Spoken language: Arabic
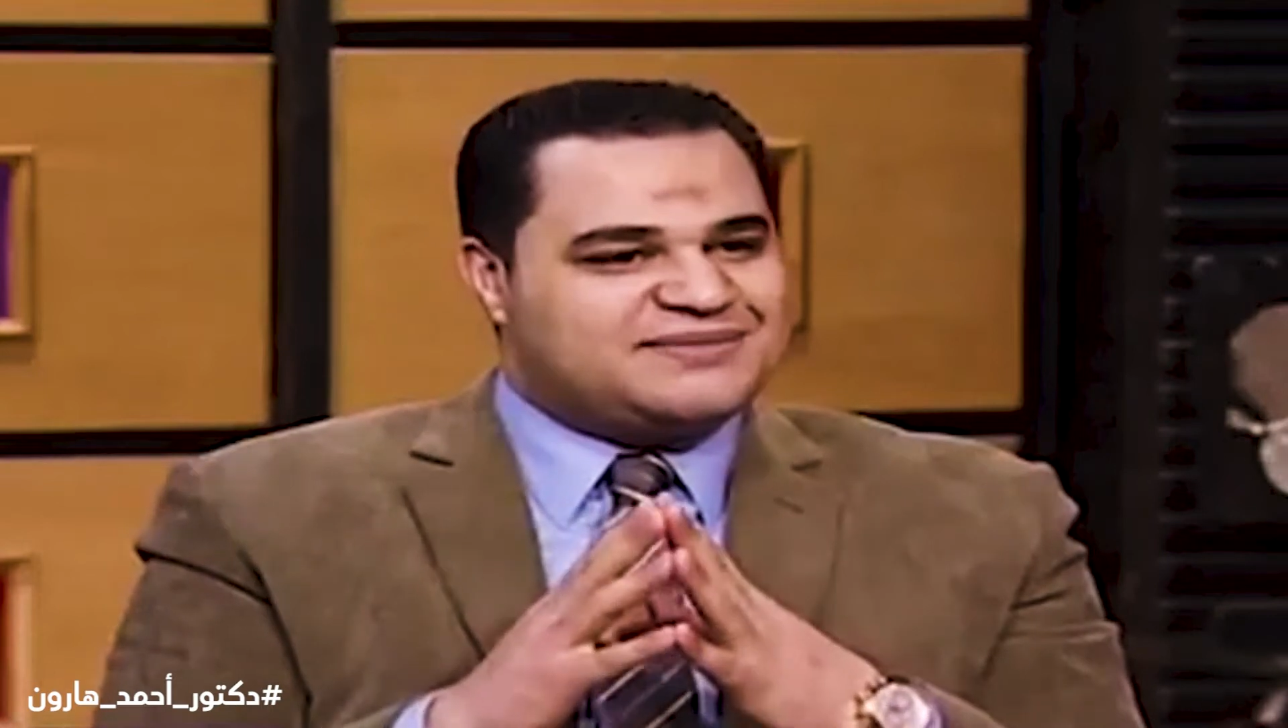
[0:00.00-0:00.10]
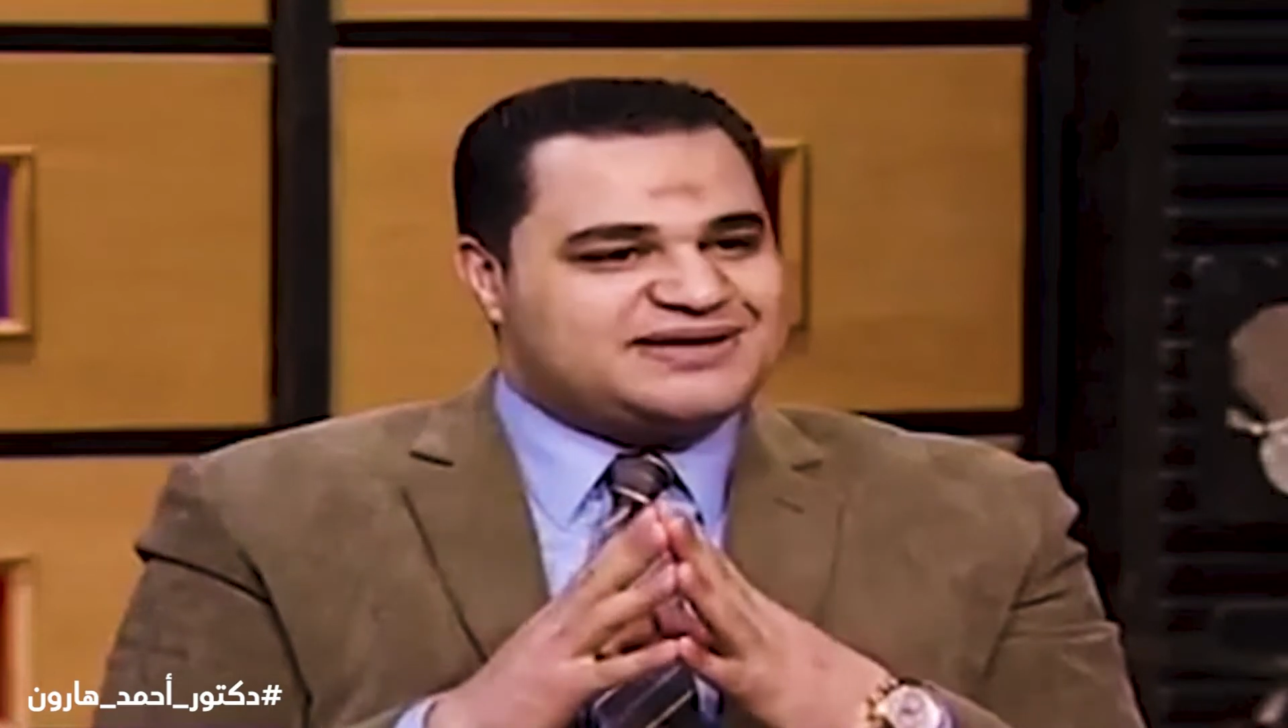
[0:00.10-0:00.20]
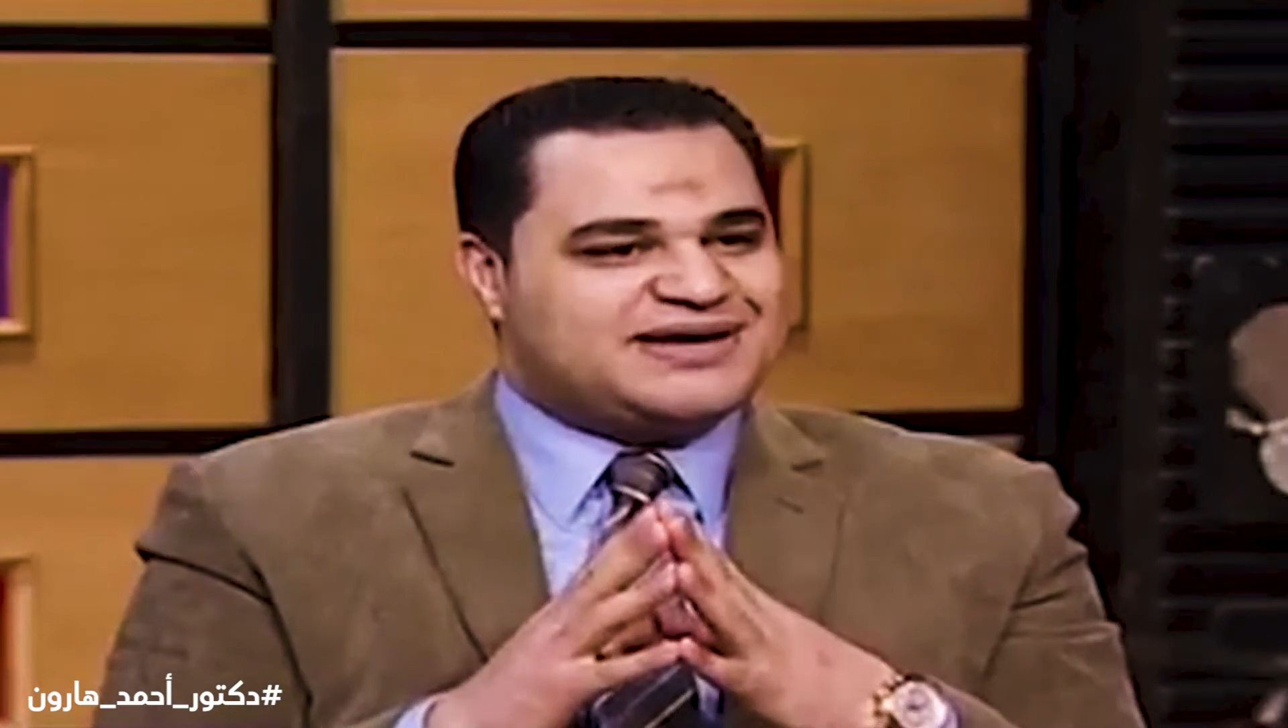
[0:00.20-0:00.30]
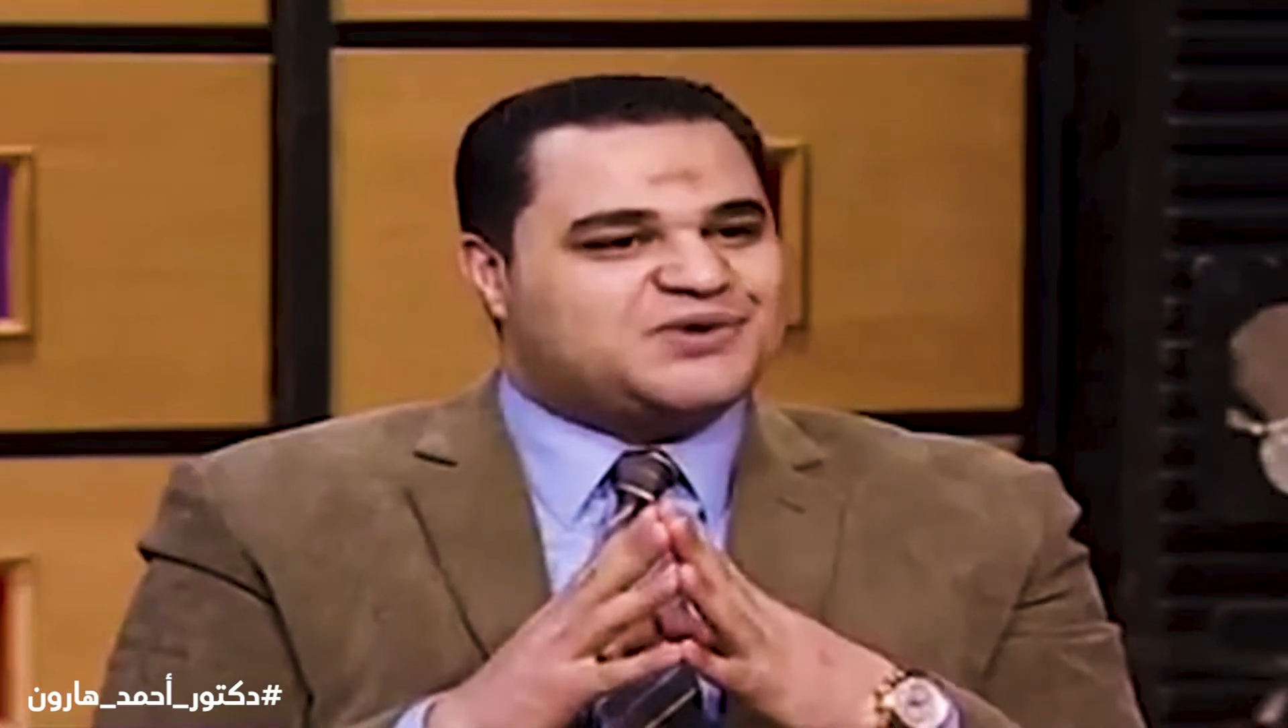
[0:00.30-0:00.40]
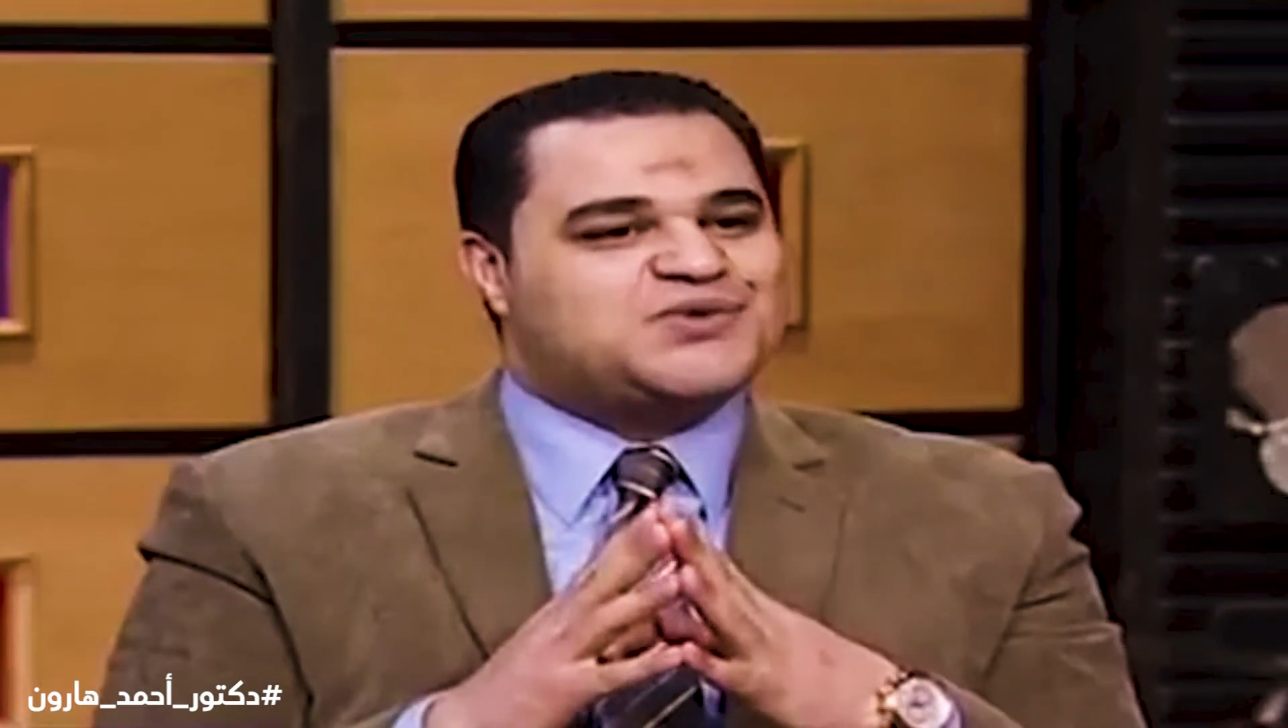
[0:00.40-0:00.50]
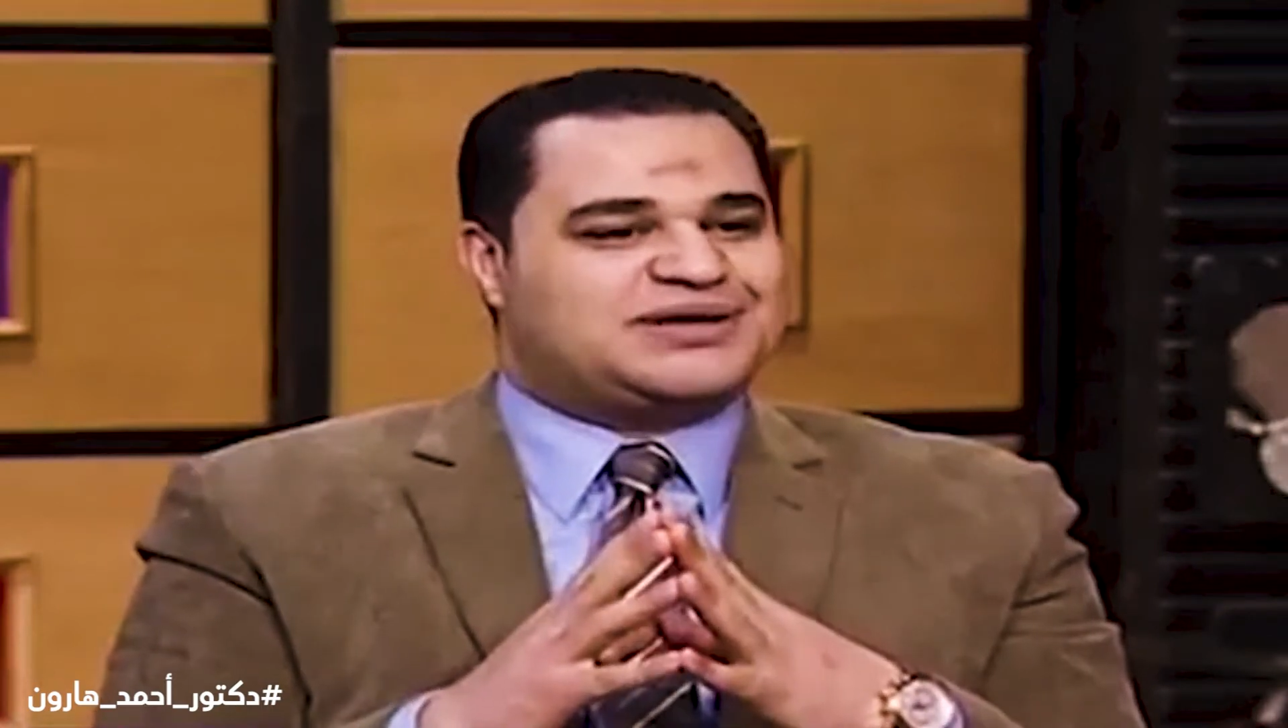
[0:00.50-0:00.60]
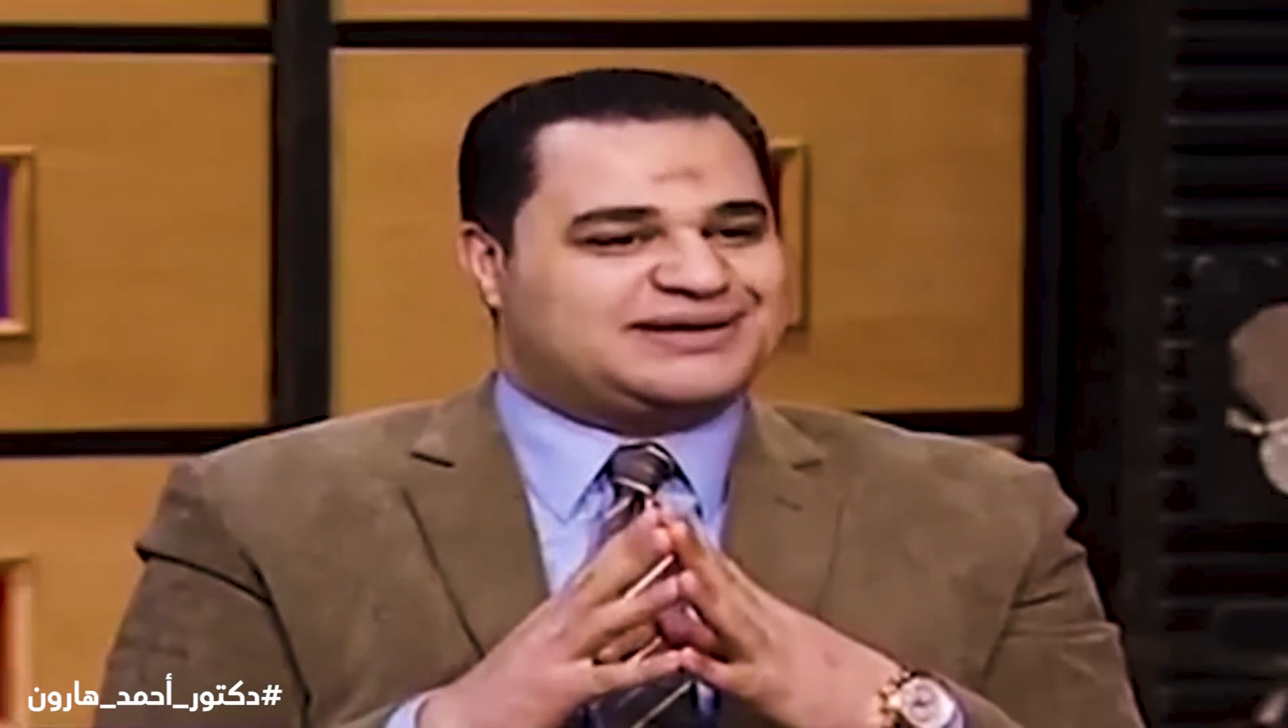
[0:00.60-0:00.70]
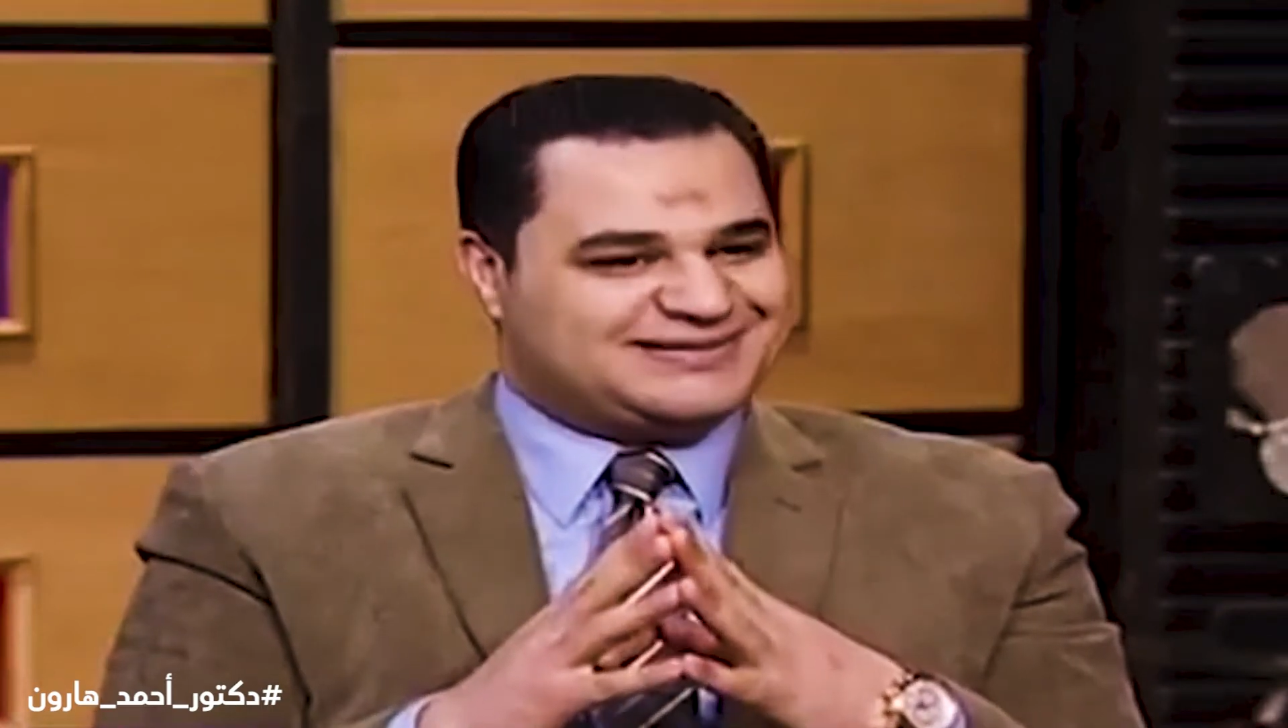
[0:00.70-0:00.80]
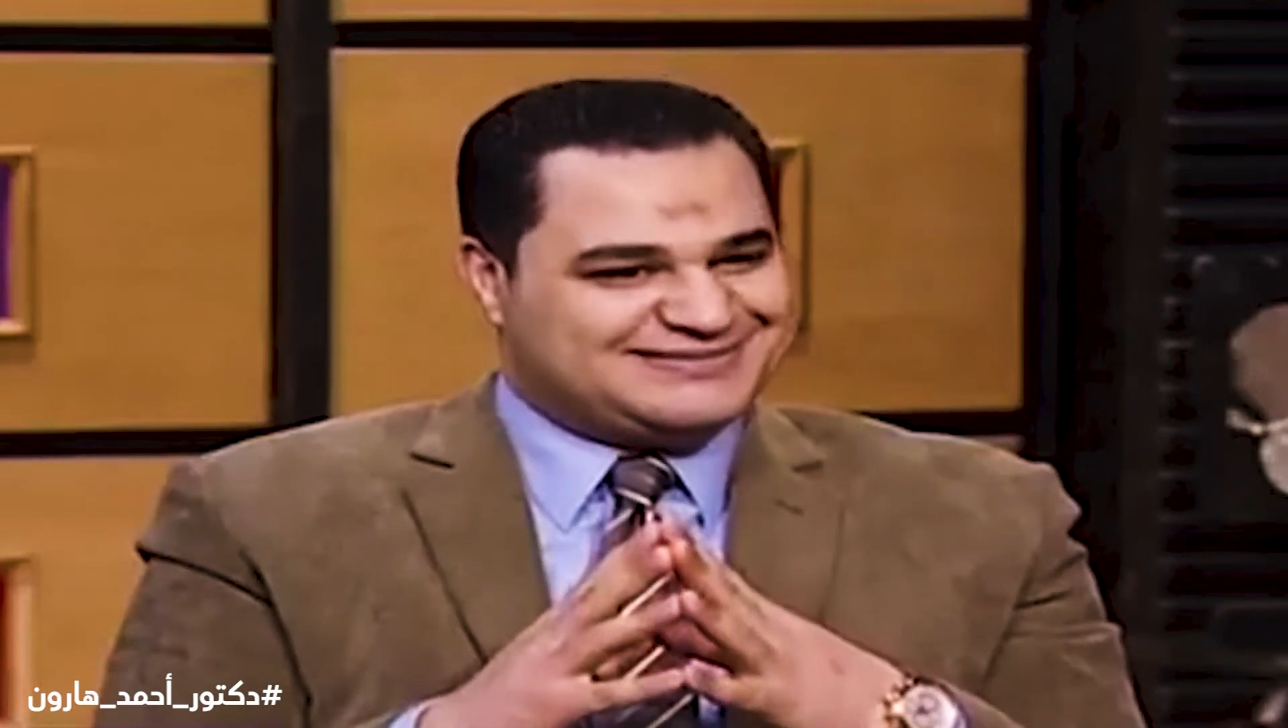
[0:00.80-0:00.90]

من يعول